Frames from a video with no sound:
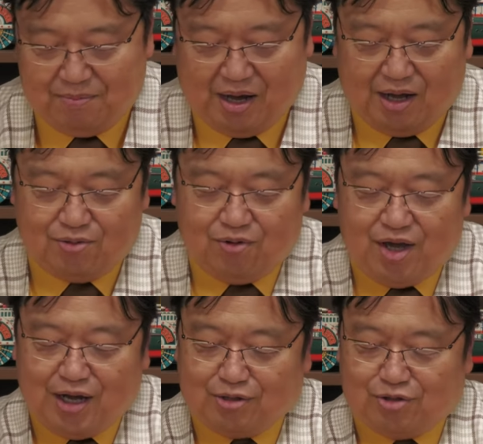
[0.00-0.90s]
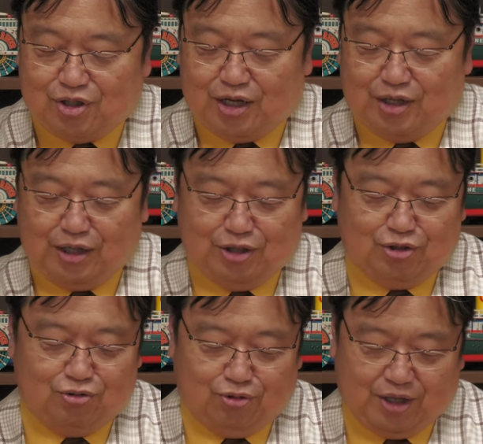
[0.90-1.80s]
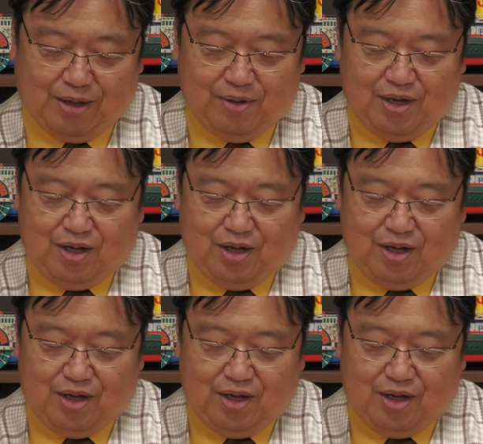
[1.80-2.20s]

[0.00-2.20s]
まあ、庵野映画としてはななじゅうごて